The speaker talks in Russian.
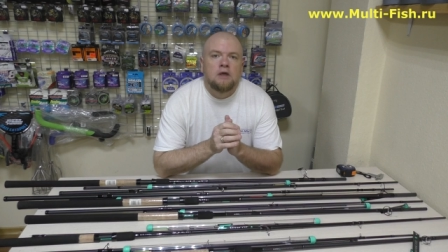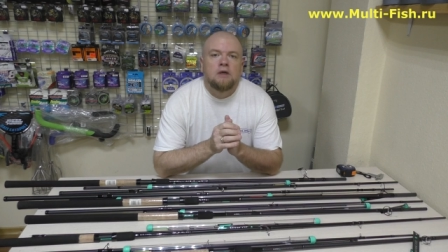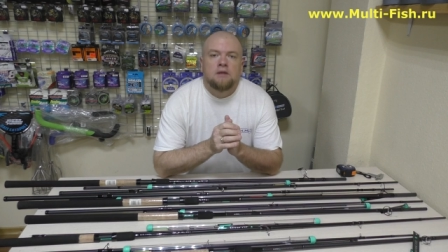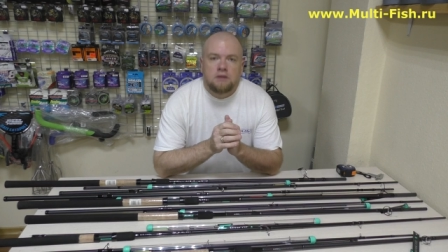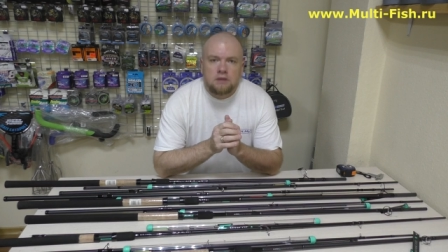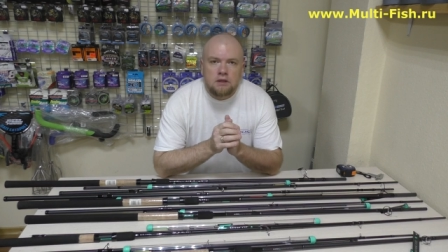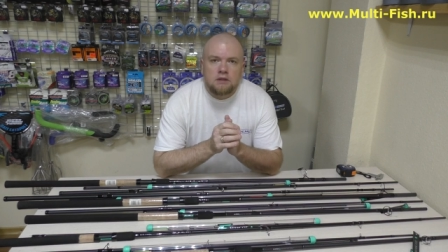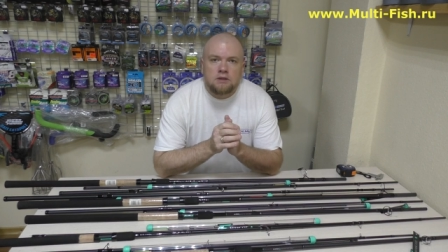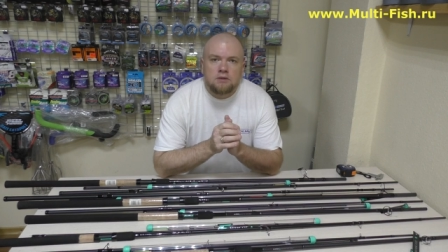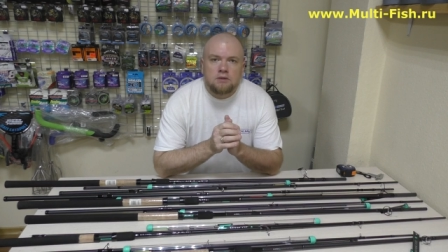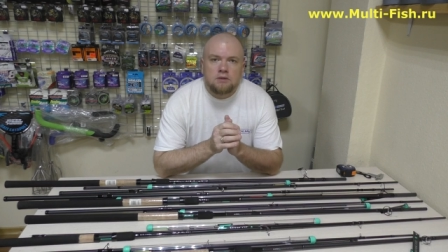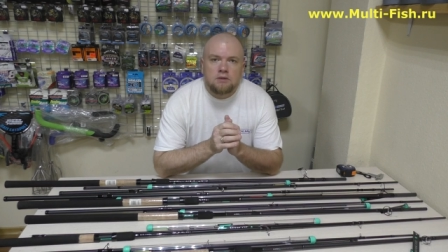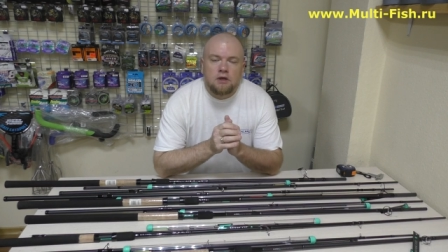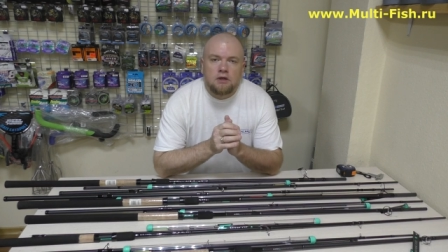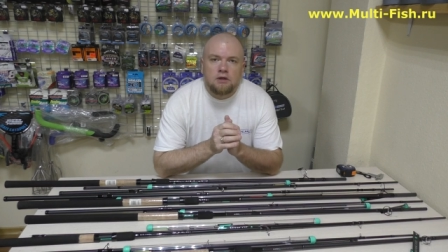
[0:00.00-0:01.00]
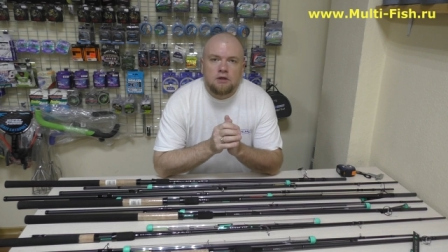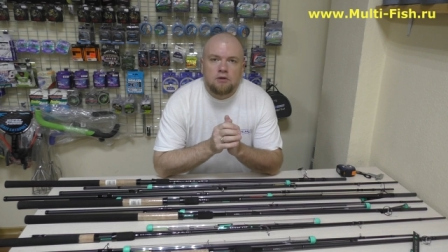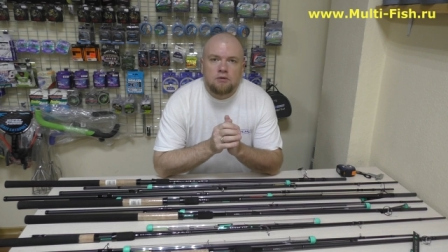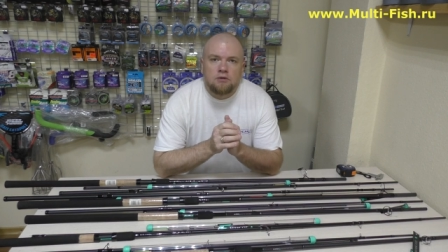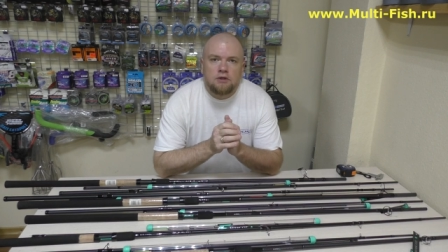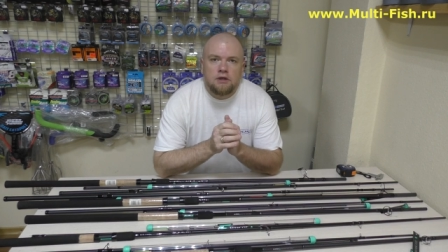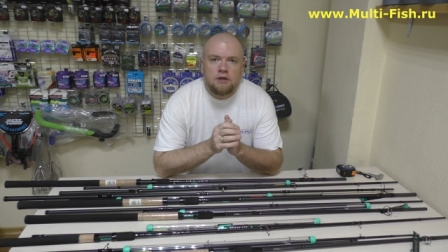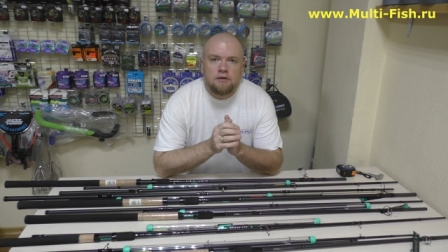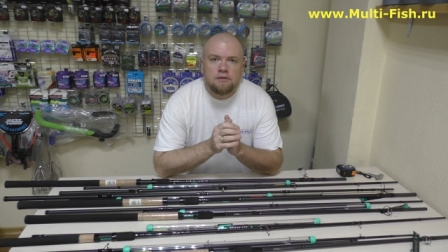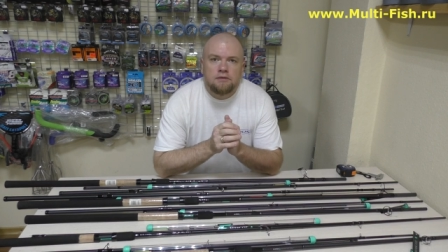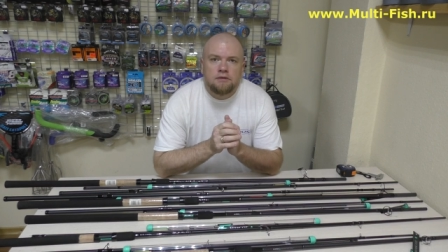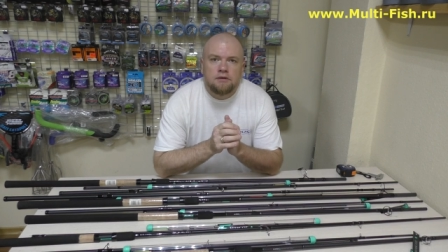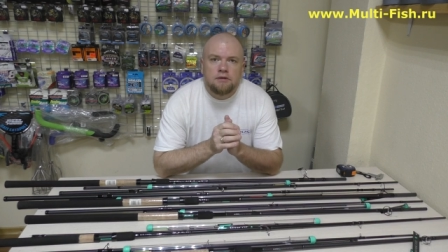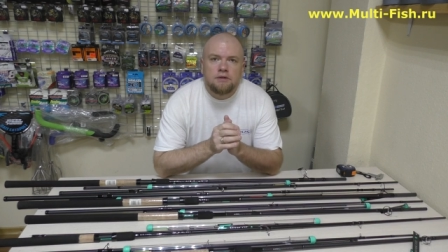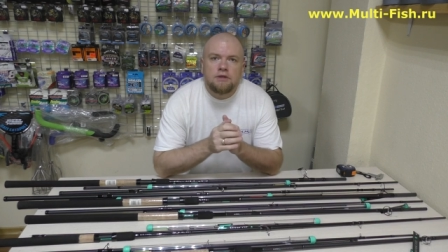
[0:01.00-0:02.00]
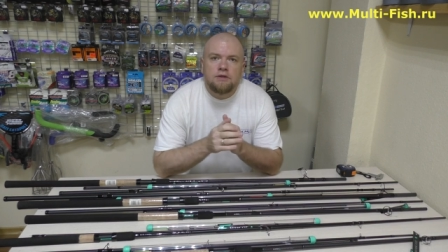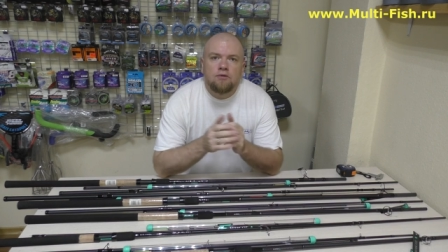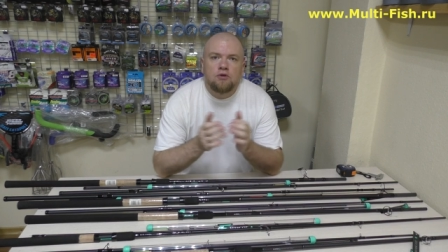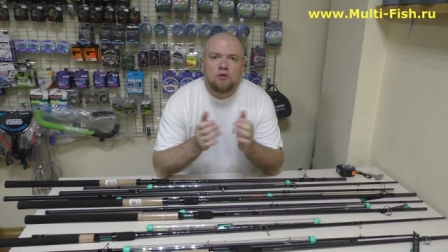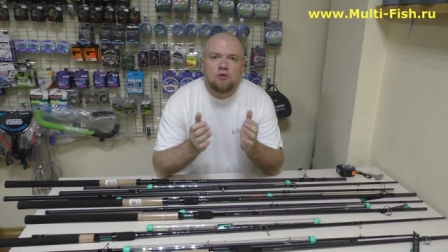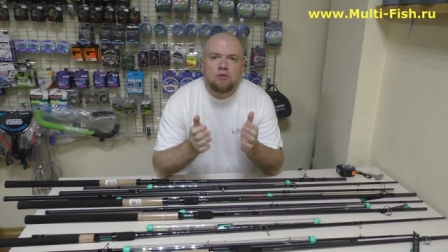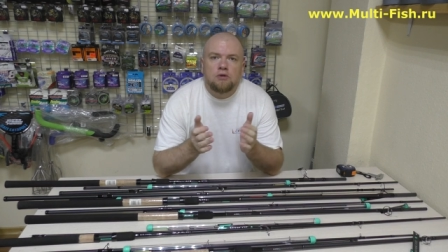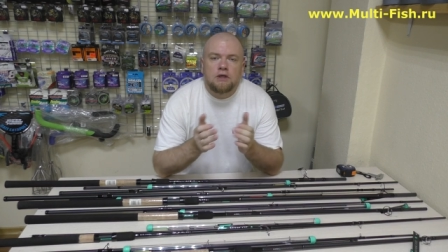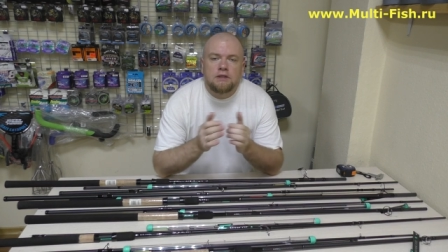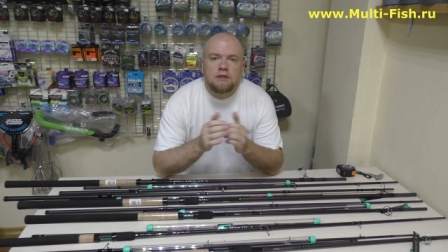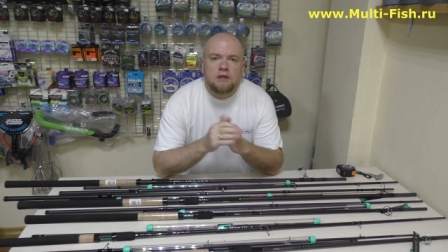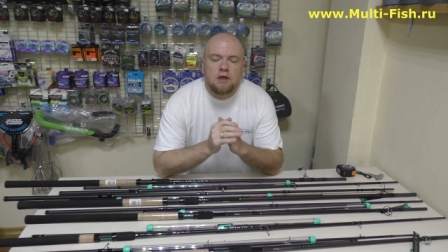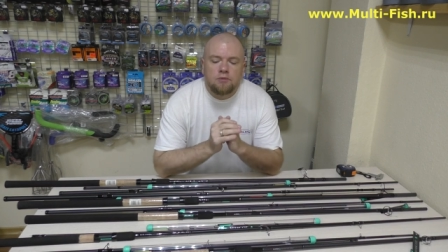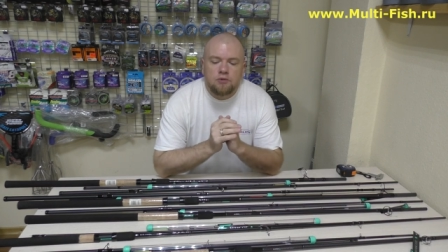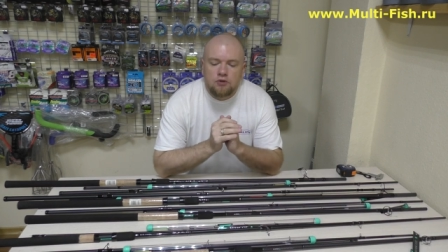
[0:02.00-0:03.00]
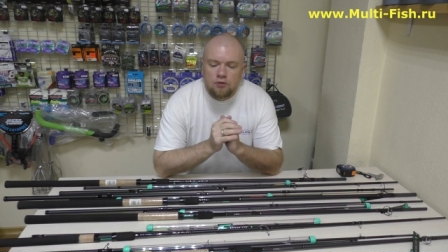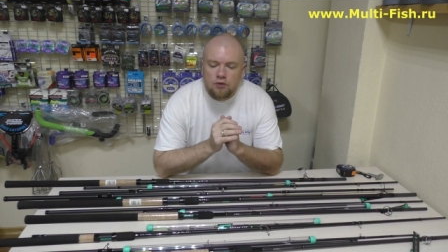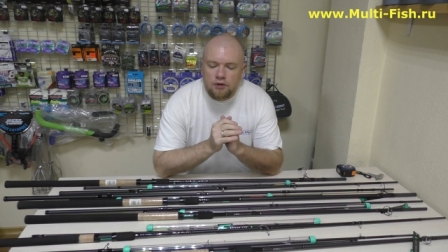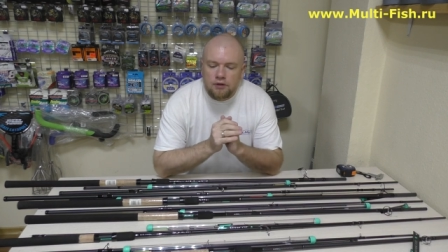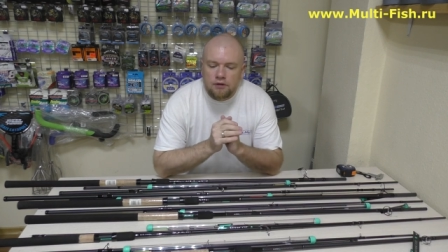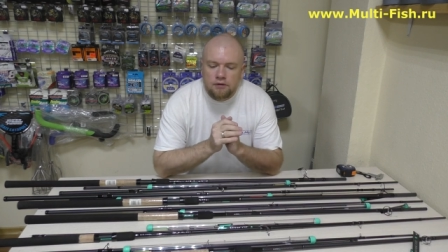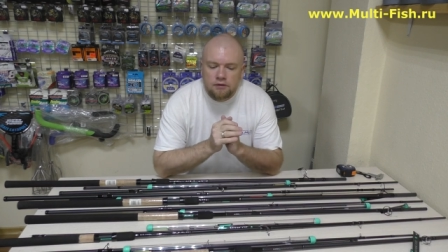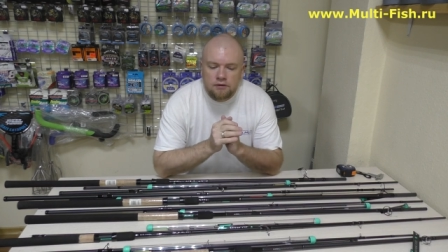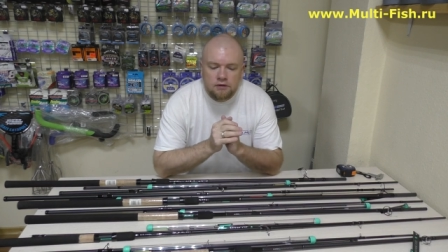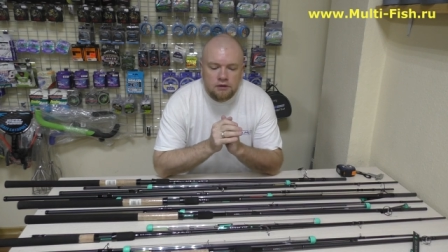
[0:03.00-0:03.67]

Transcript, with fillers: Здравствуйте, дорогие друзья! Сегодня у нас на обзоре